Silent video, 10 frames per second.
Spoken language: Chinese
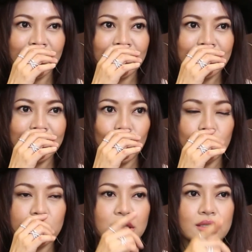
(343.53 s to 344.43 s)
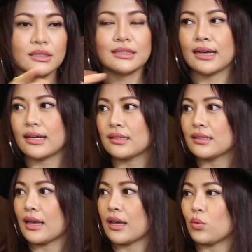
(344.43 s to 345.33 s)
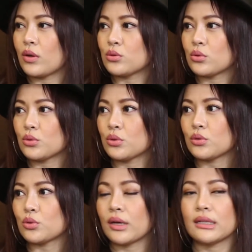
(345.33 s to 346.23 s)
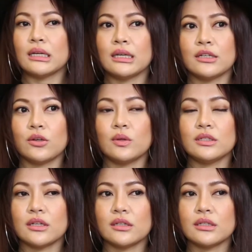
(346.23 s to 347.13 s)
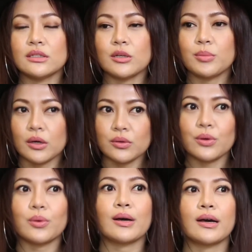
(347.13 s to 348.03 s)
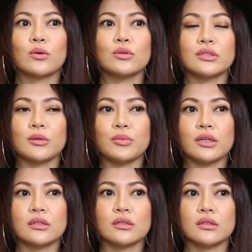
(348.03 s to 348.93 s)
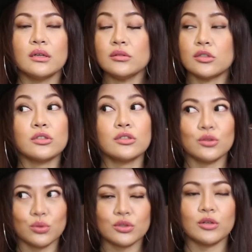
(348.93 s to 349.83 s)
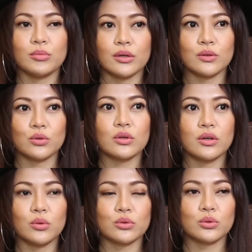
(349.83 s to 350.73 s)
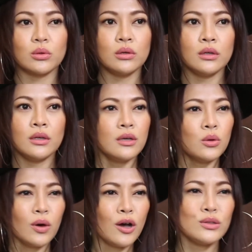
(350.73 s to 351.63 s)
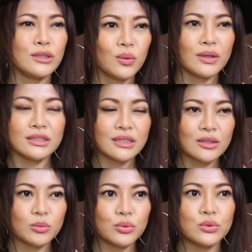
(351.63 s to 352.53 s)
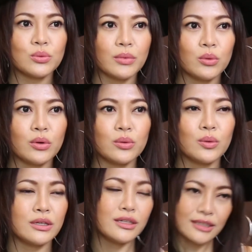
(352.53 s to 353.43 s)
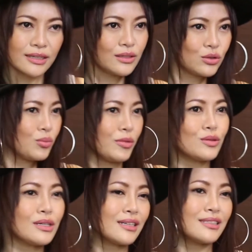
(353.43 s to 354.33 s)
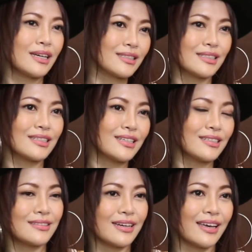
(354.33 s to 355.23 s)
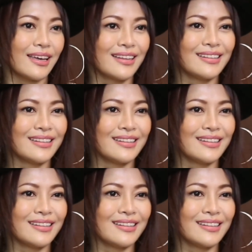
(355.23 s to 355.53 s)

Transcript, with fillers: 像我这次在台湾做宣传。有一些 DJ 朋友啊，或者身边的哎，甚至是女生朋友，都跟我说，我好喜欢你唱的《不如没问过》，以前你都没有唱这样子的歌哎，